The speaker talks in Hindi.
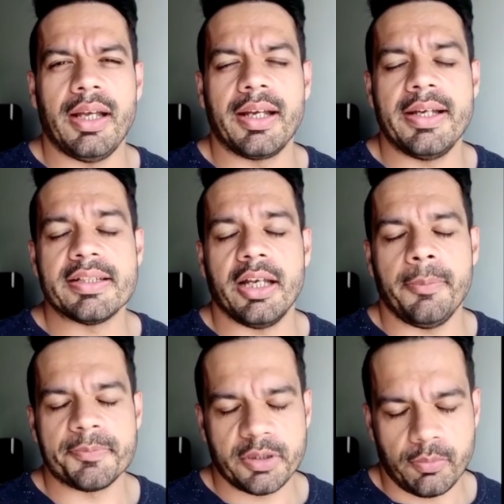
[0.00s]
हाय गाइस
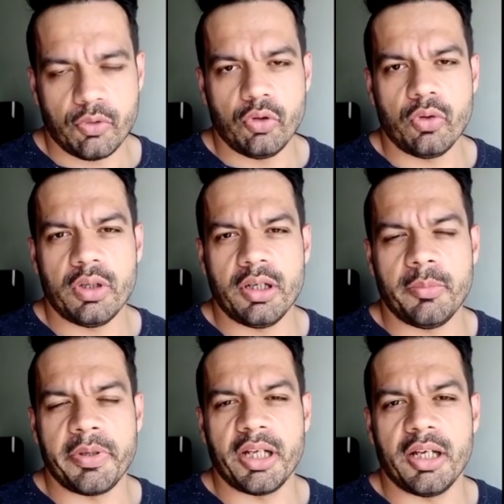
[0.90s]
आप सबको uh,
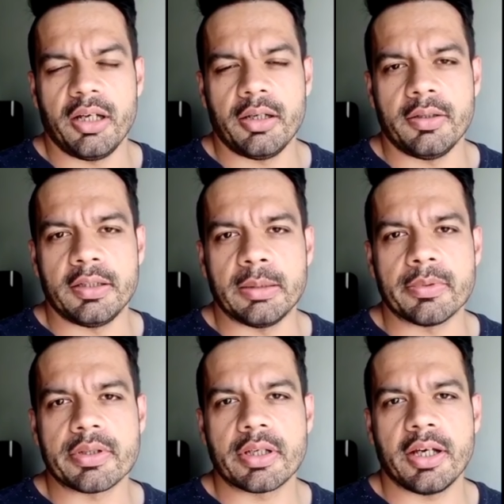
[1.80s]
मेरा
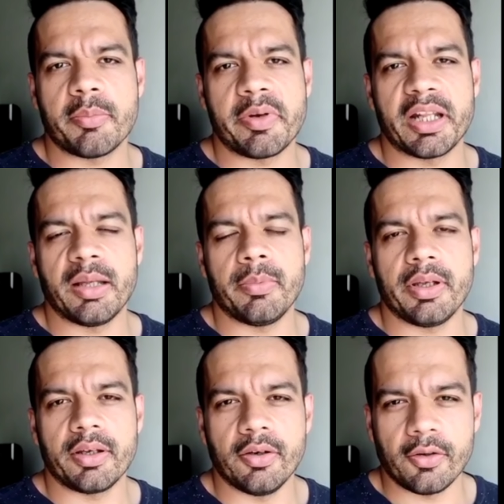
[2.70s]
नमस्कार मेरा नाम
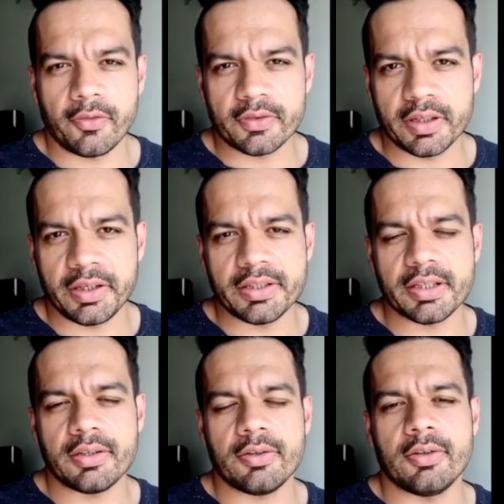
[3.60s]
है गौरव
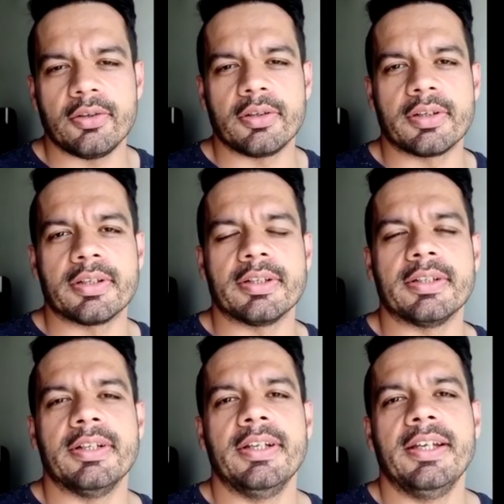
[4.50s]
तनेजा और
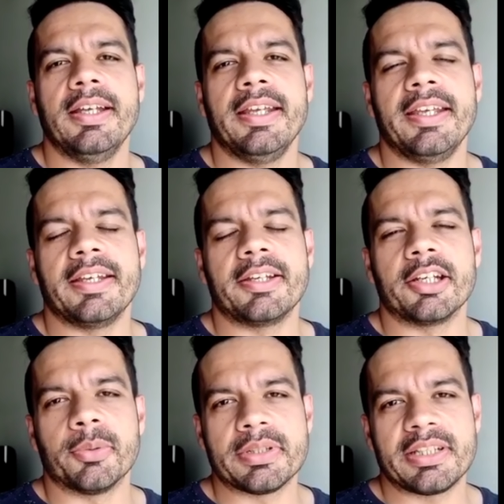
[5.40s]
uh, एक
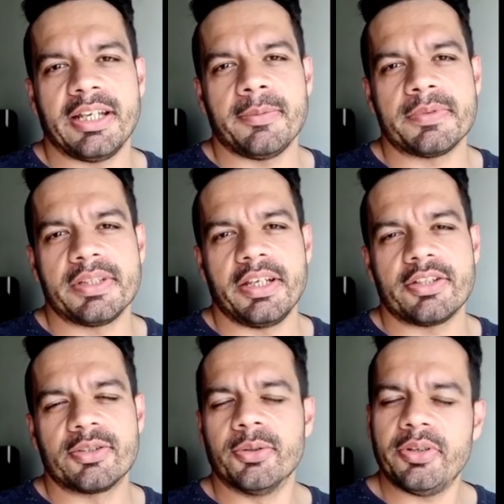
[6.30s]
रिक्वेस्ट है आपसे
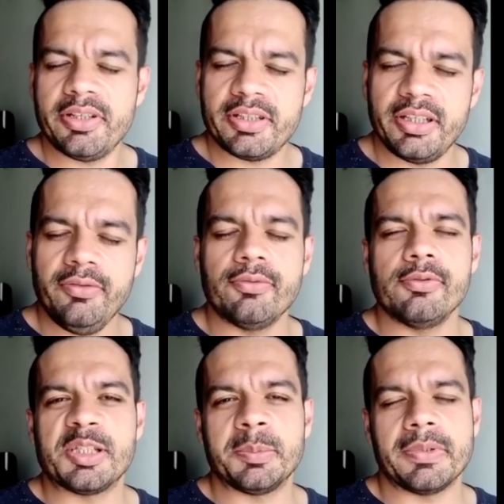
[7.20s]
एक छोटी सी
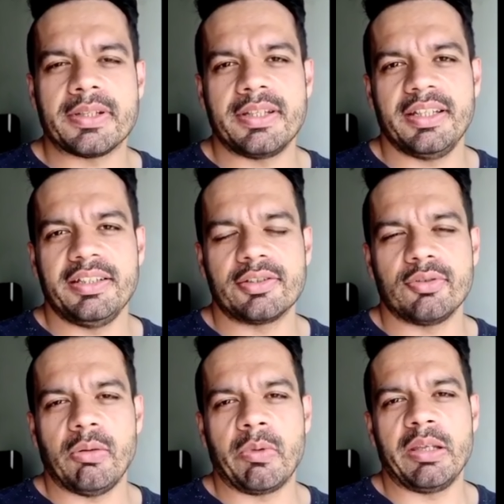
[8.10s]
फूल सी बच्ची
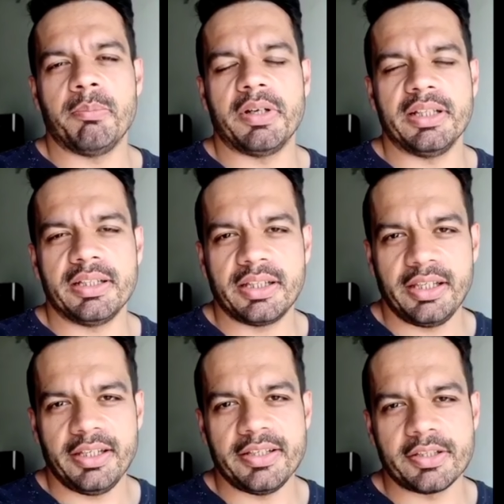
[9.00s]
जिसको आपकी मदद
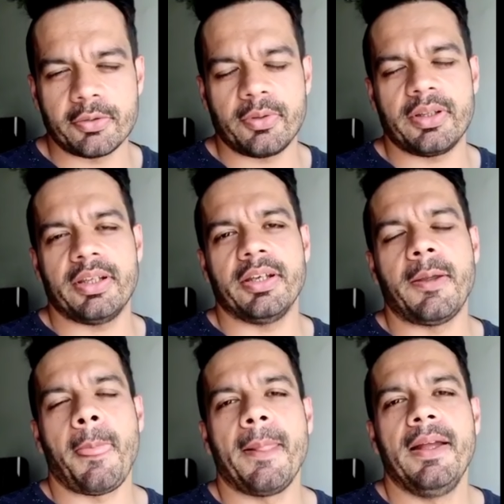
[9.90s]
की ज़रूरत है